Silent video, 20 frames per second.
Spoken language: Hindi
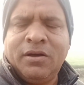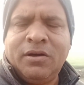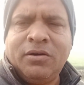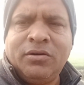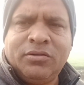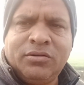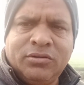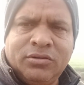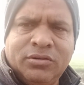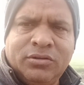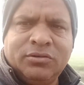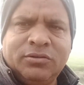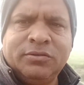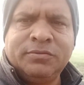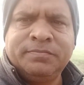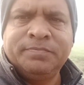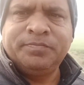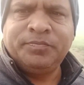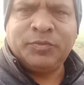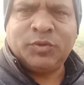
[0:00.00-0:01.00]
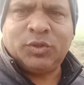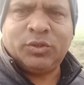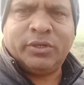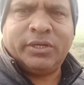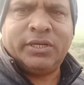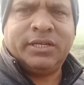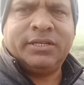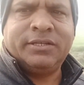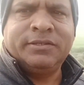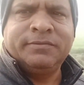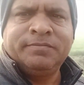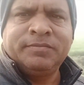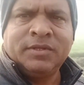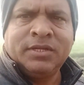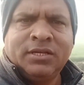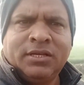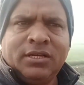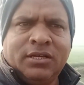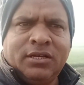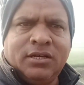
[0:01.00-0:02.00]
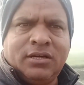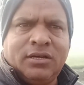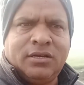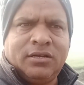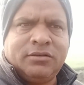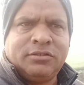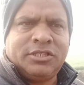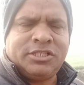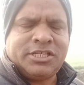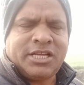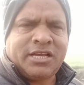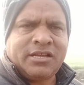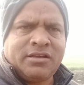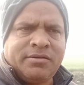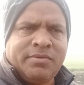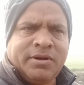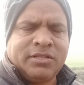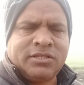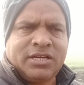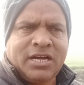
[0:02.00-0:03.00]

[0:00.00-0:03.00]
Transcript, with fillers: और जो है सिंचाई के बाद